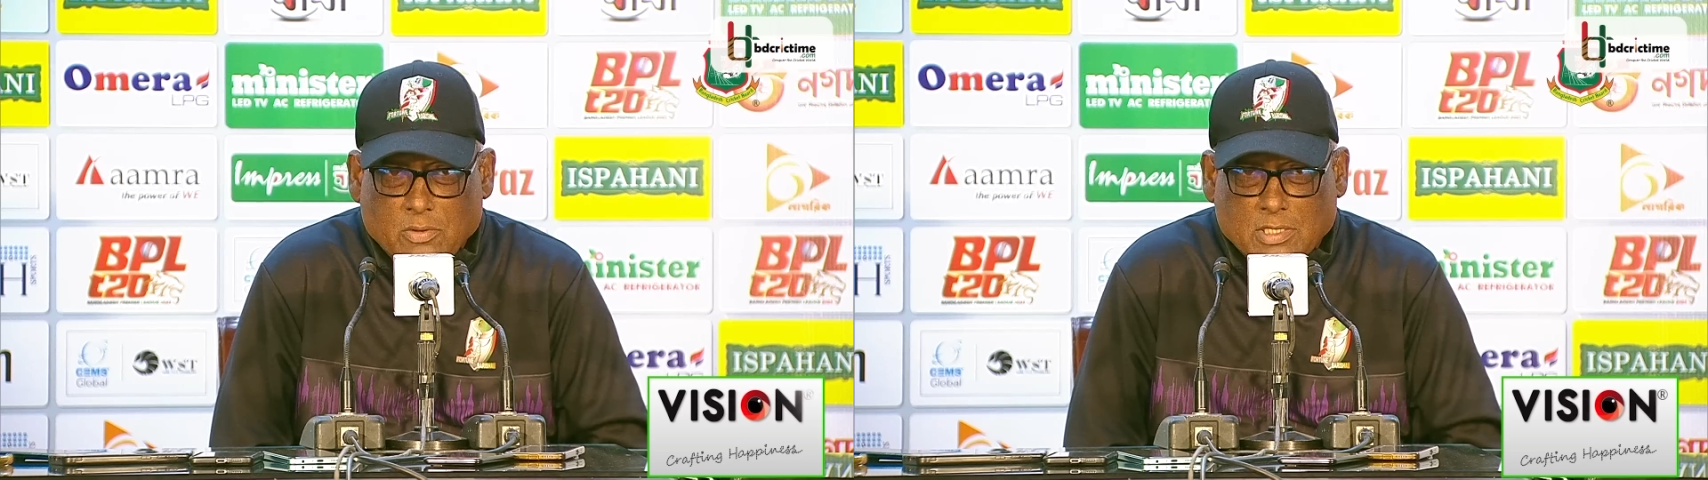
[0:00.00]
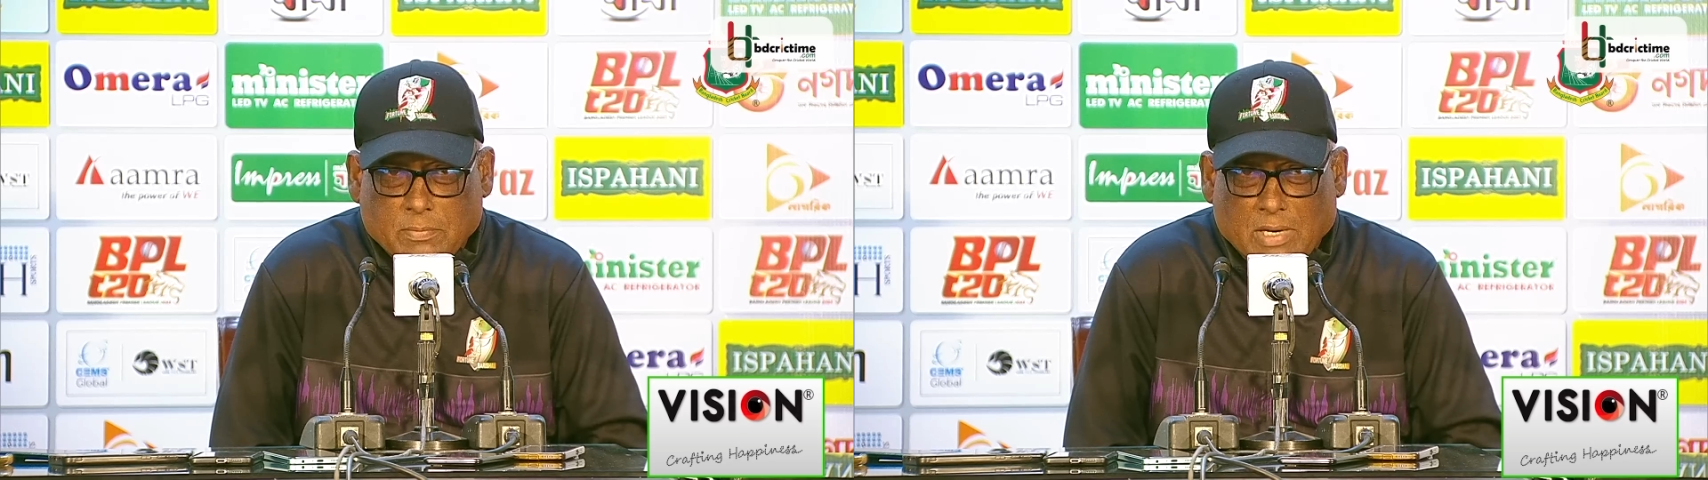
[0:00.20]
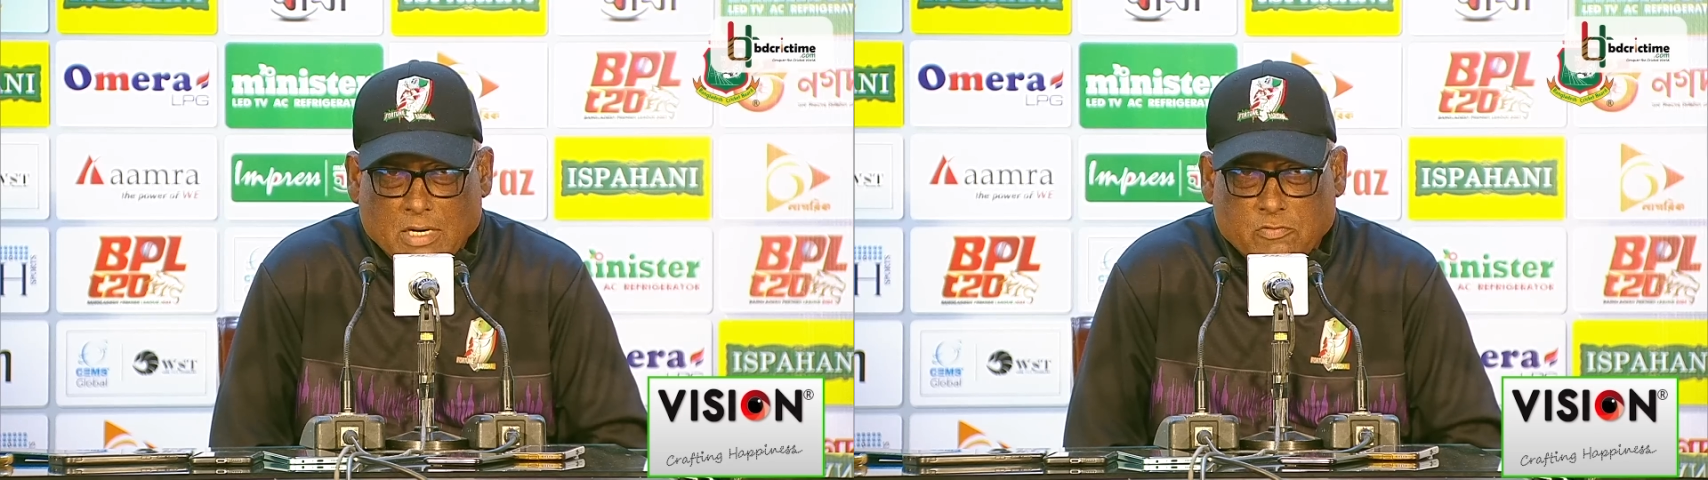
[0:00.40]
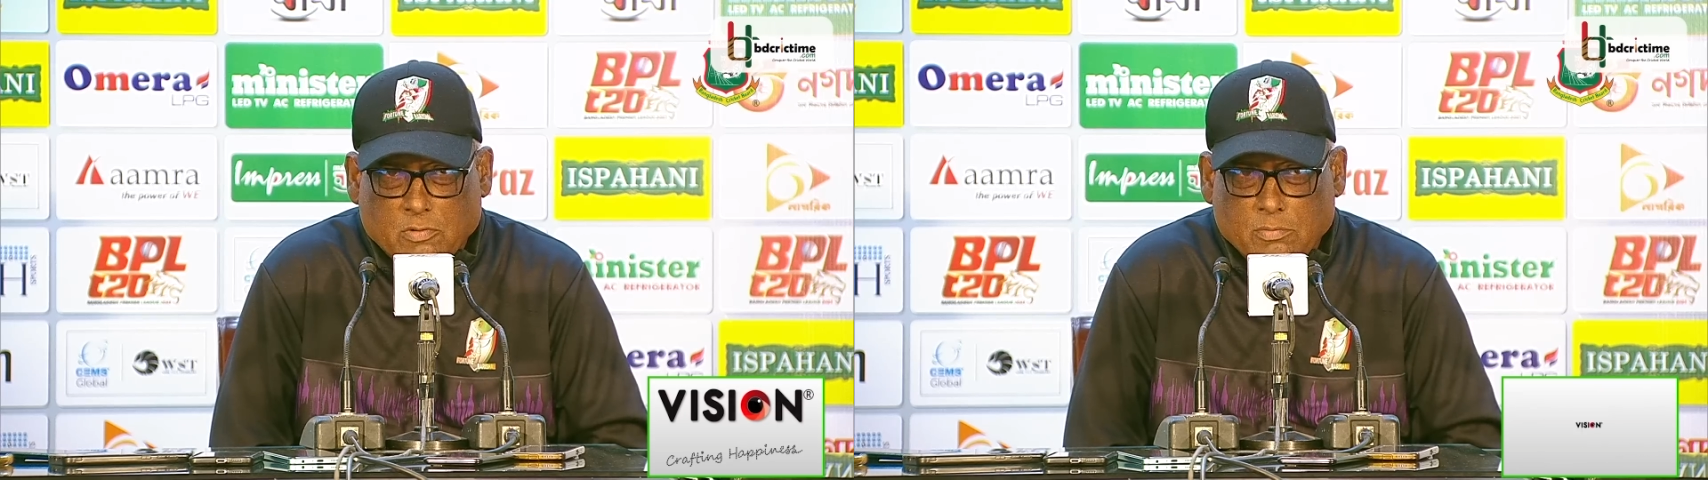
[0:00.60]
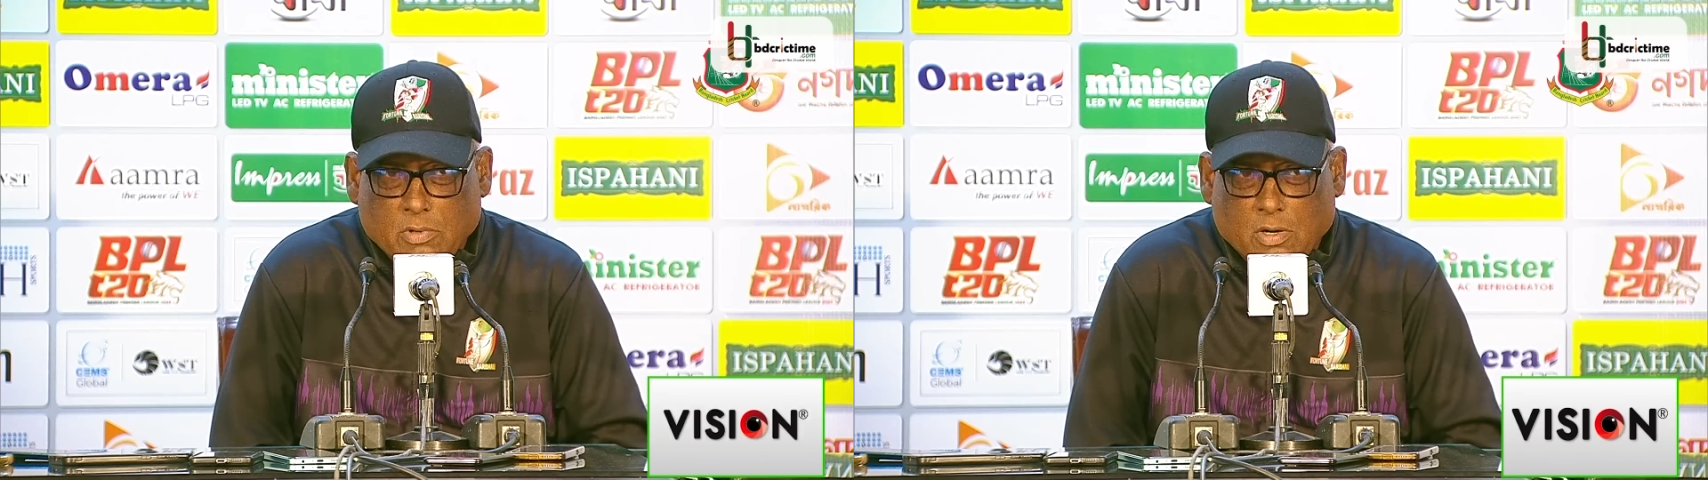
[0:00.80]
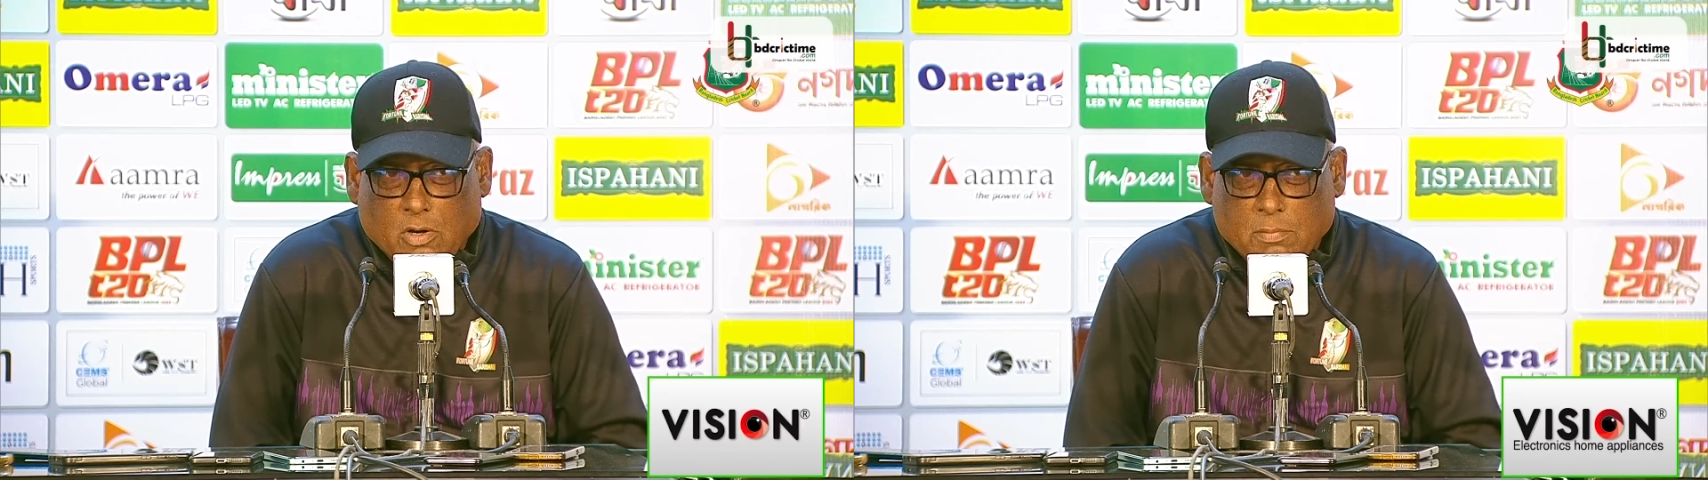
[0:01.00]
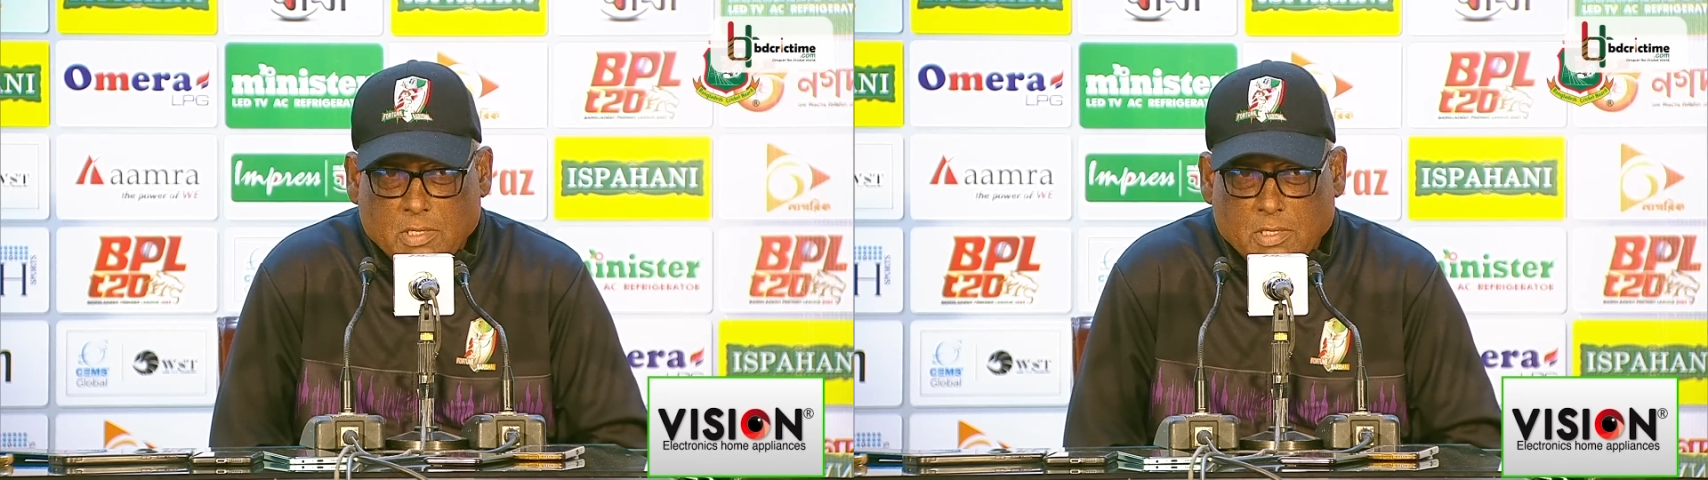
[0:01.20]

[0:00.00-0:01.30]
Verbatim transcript: এত ভালো একটা প্ল্যাটফর্ম